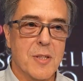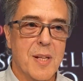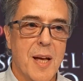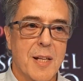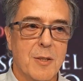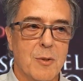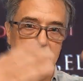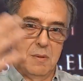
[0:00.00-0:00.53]

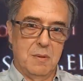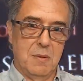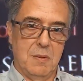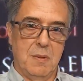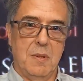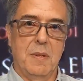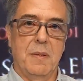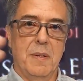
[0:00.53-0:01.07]
tanto,
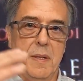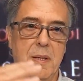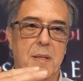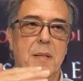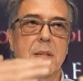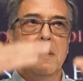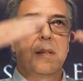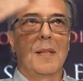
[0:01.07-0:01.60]

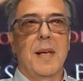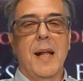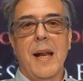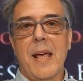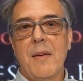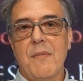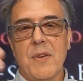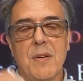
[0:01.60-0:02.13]
ti
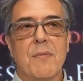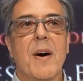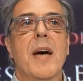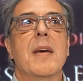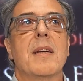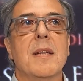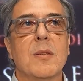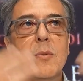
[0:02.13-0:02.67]
elevi,
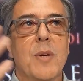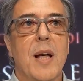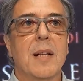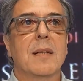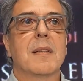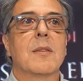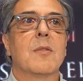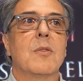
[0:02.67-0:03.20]
vai in, un
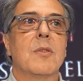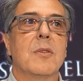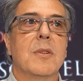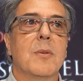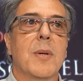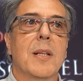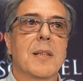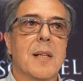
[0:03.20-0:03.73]
altro,
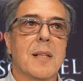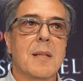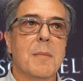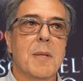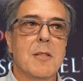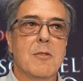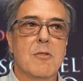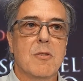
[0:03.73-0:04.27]
in un'altra
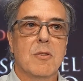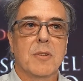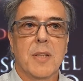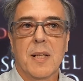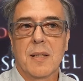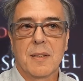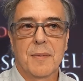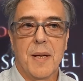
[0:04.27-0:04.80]

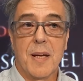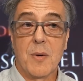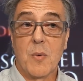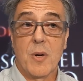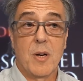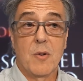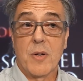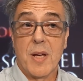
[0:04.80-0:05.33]
dimensione. È
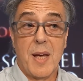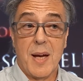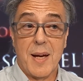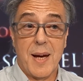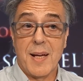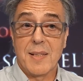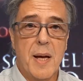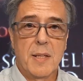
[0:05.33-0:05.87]
quello che
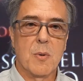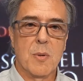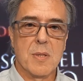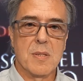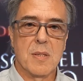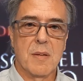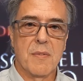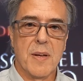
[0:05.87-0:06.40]
accade a
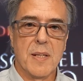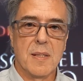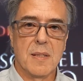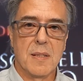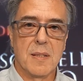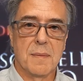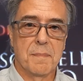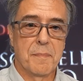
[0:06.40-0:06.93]
questi
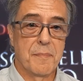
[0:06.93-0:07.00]
eventi